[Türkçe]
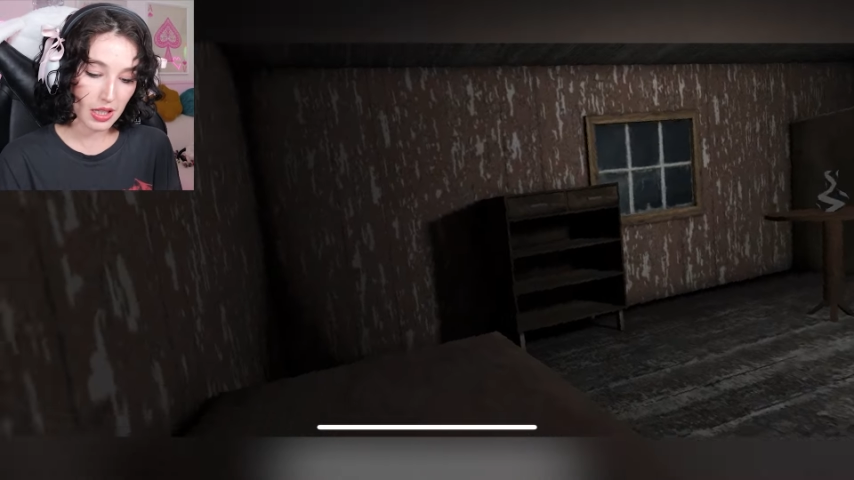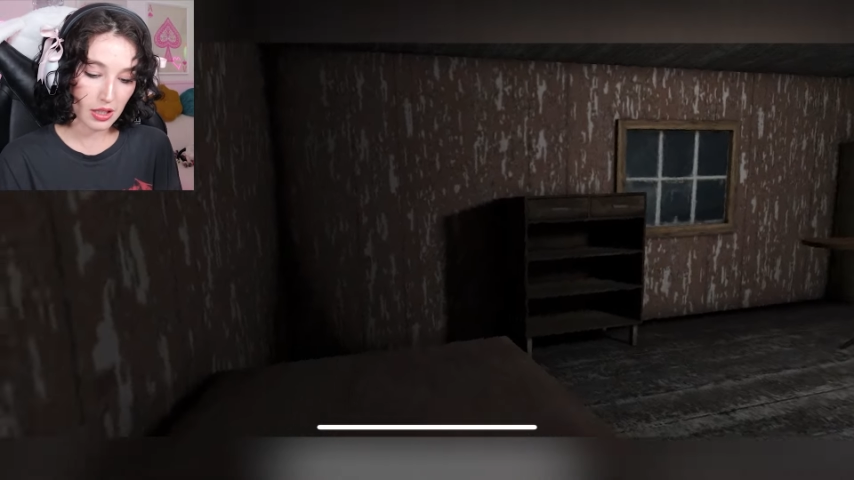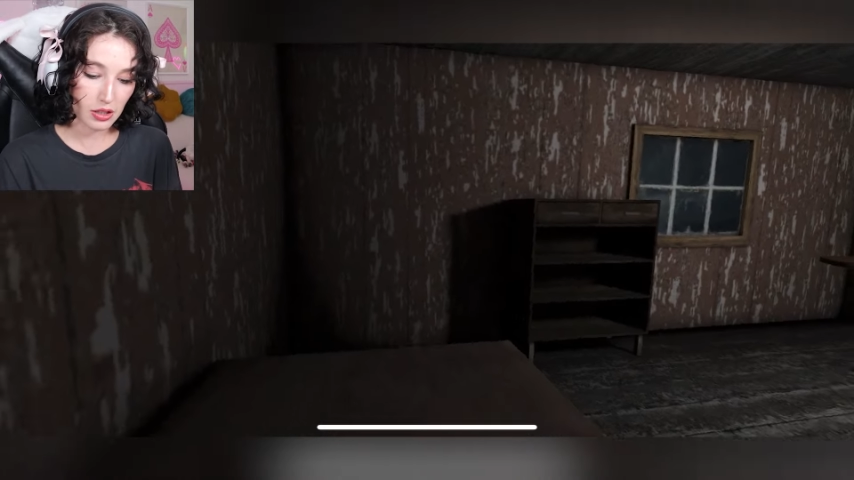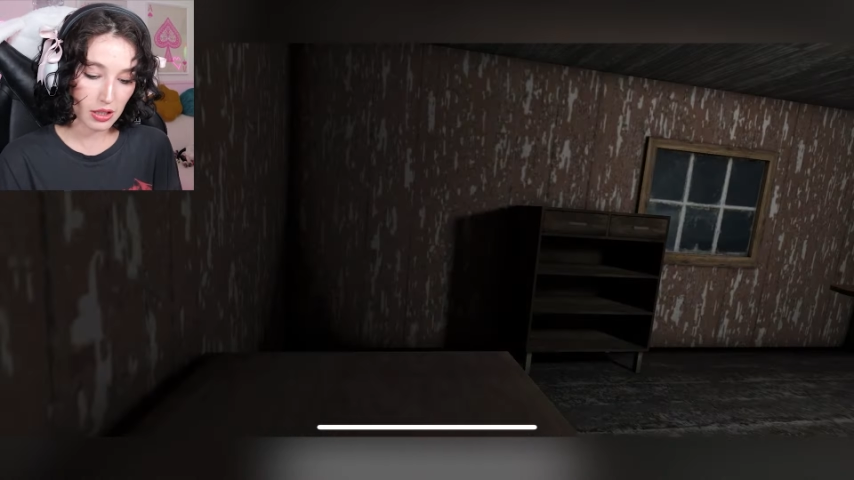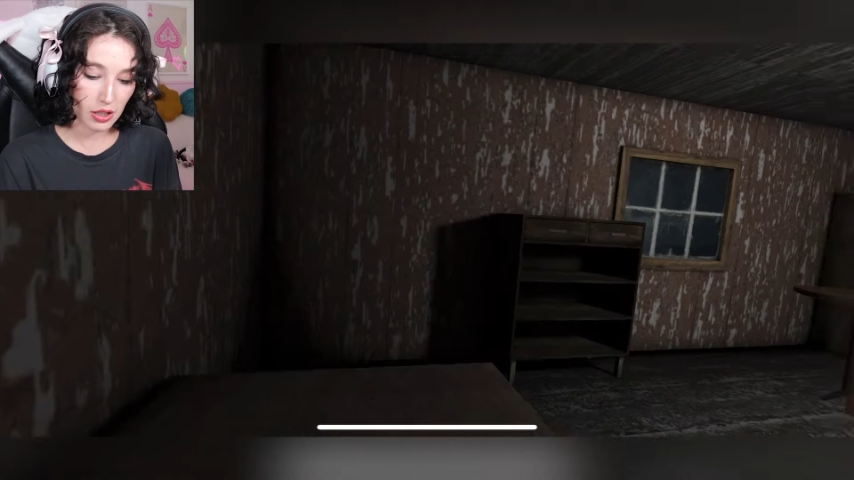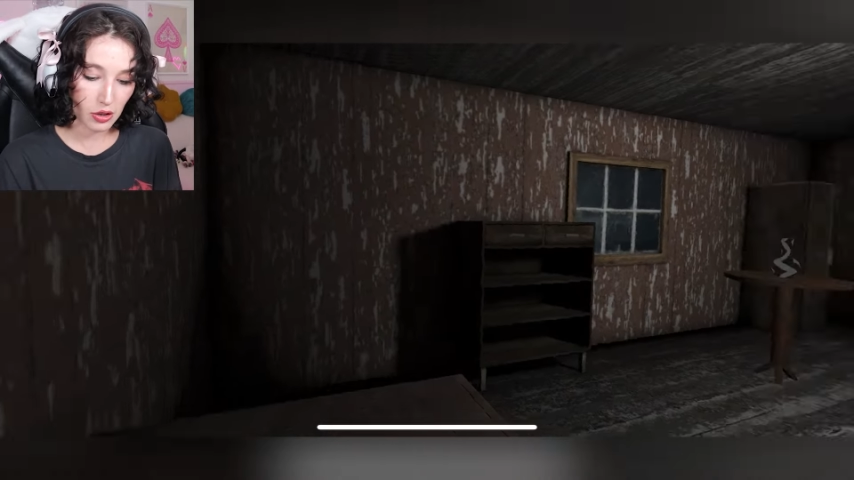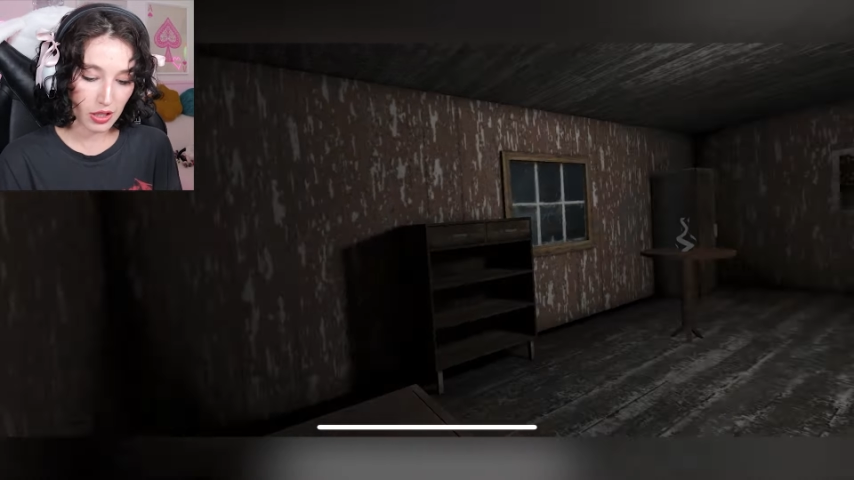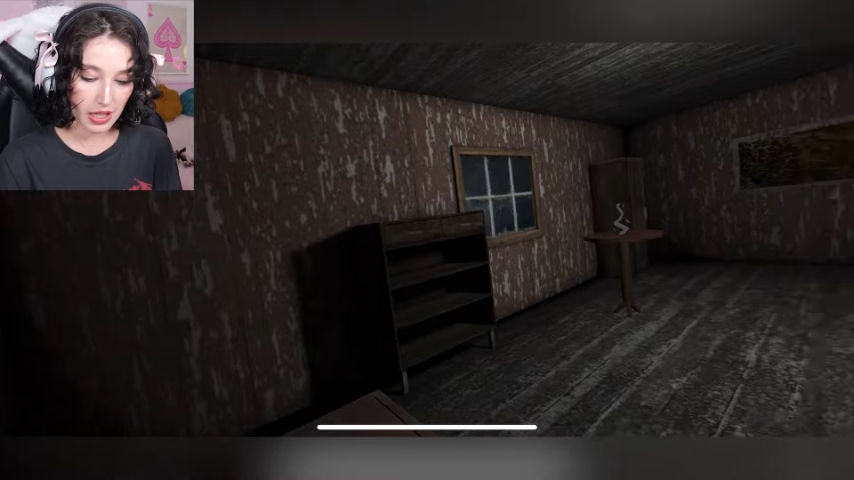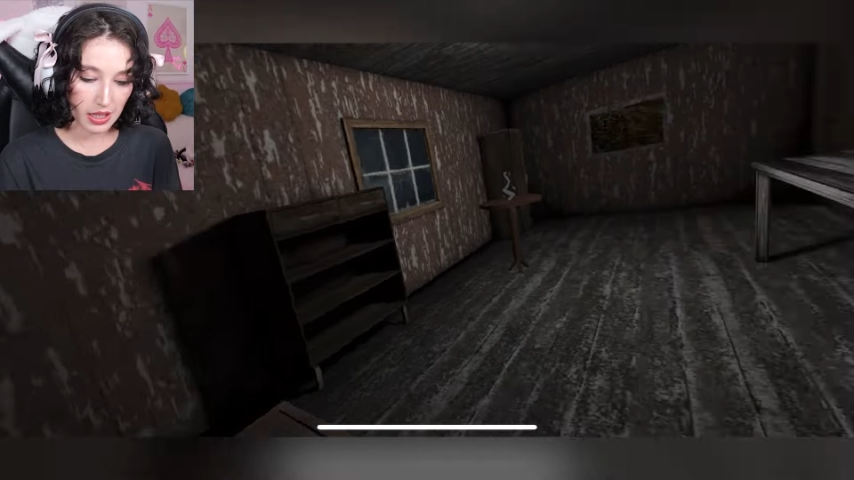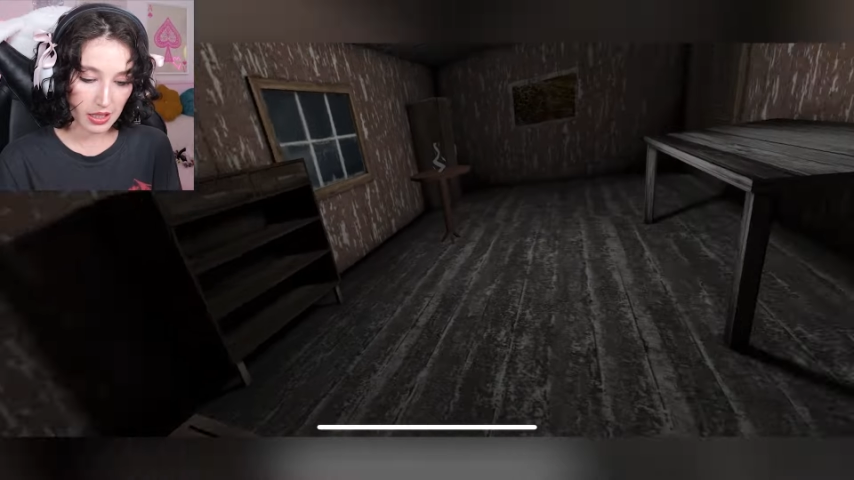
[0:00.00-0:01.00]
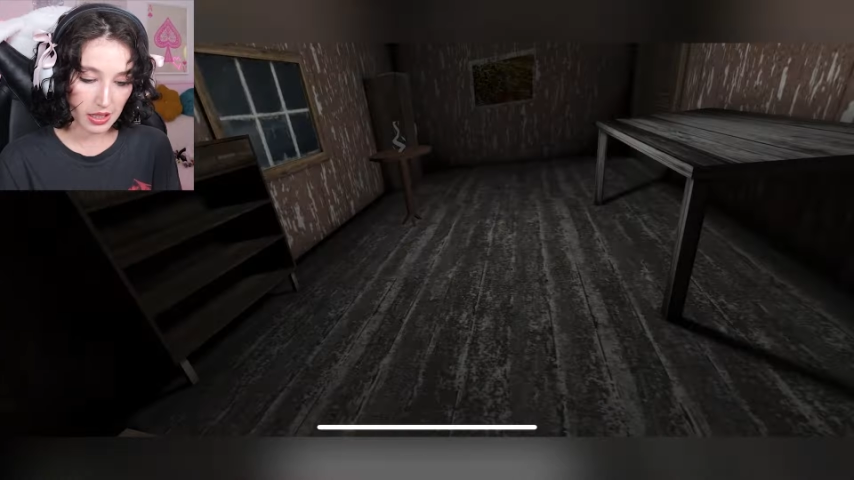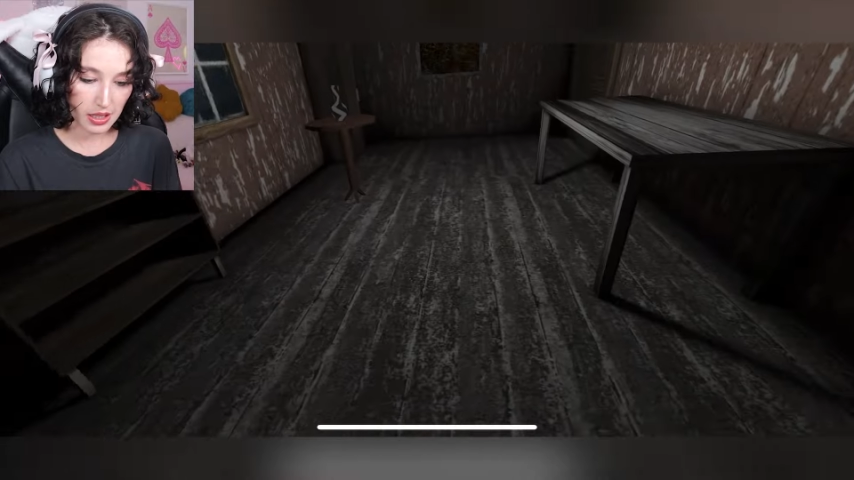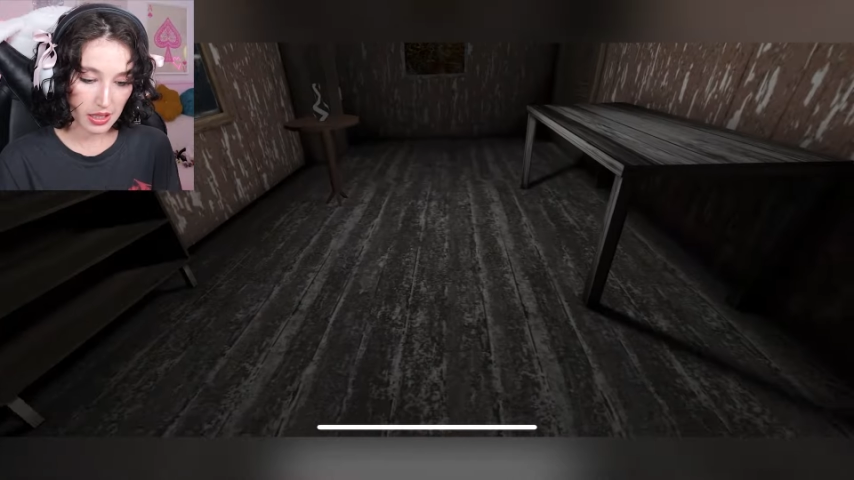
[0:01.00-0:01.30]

Anlaşılan o yani.